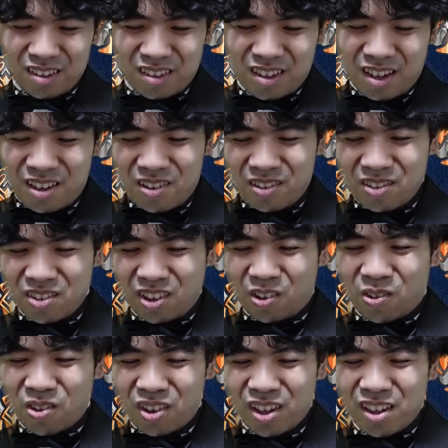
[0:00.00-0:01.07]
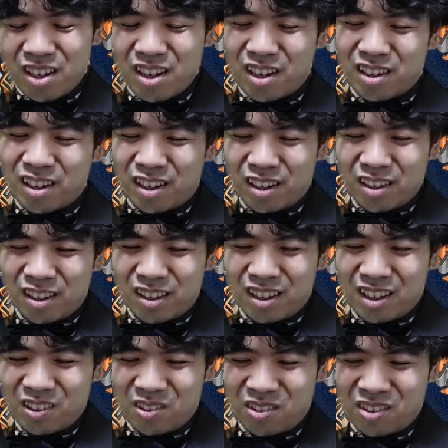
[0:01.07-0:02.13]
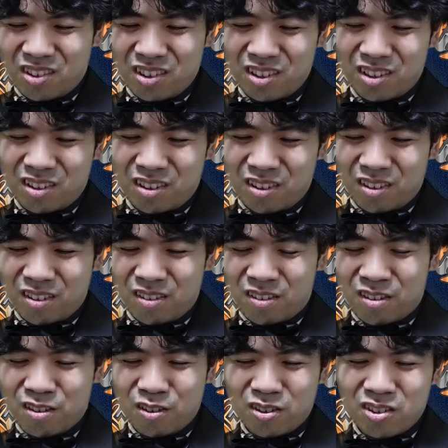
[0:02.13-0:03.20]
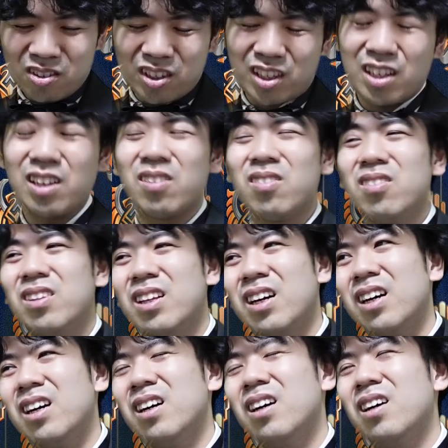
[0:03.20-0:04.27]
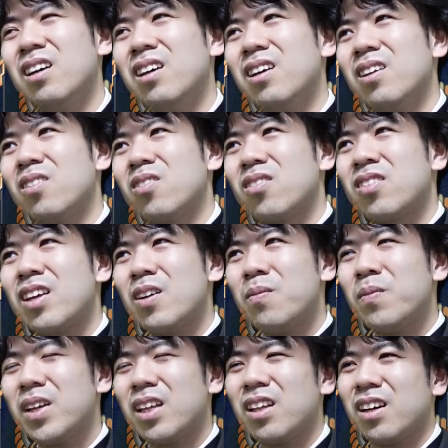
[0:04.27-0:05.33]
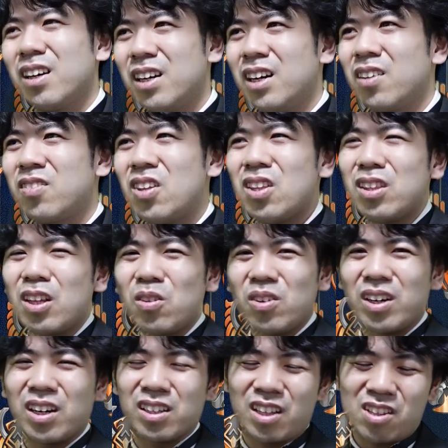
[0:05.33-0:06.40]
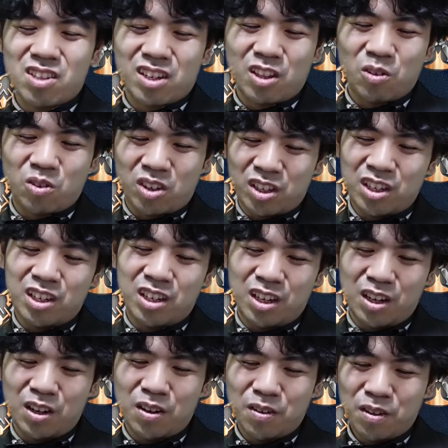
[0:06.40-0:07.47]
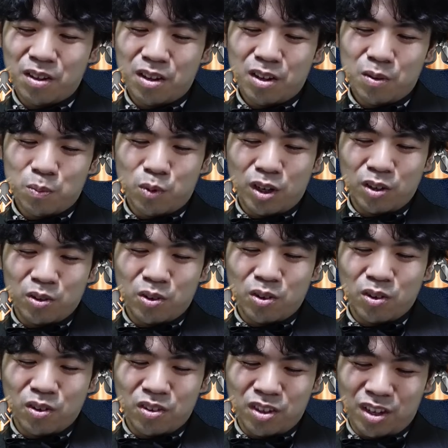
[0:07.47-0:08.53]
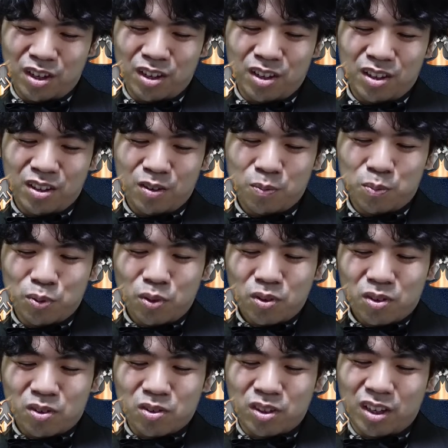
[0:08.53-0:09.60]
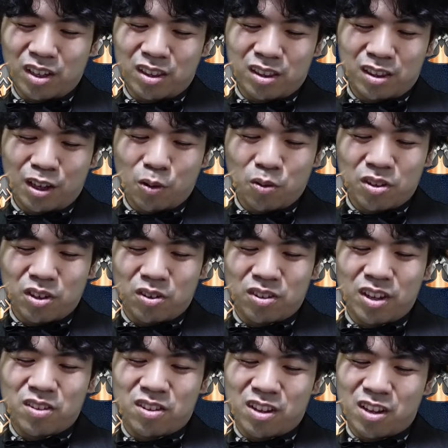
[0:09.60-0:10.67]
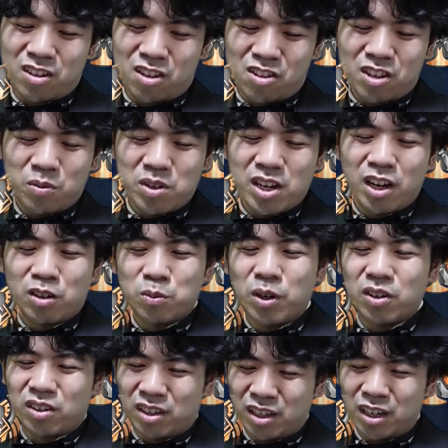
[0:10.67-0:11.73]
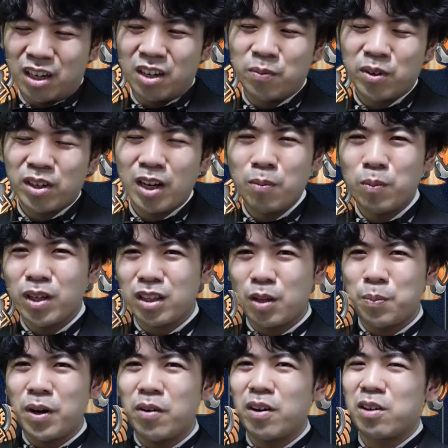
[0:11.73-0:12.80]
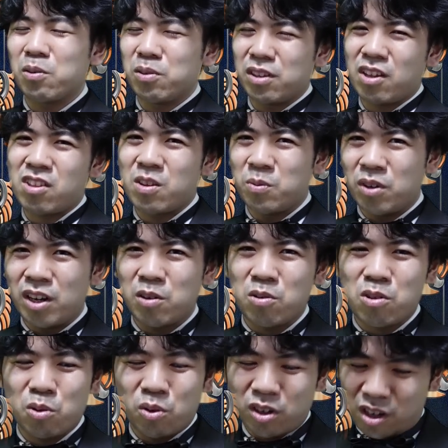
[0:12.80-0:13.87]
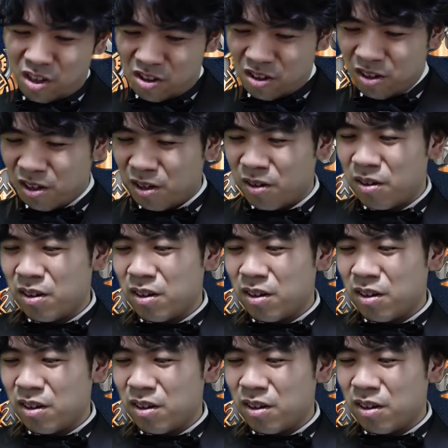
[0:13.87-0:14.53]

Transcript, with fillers: ていうので、これね、なかなか強そうな気すんな。そう、3マナだから先手とかが出してきた時にもうね、ブロックで倒せるサイズじゃないじゃん。しかも威迫もあるから、もう頑張ってパワー4出しても相打ち取れないしっ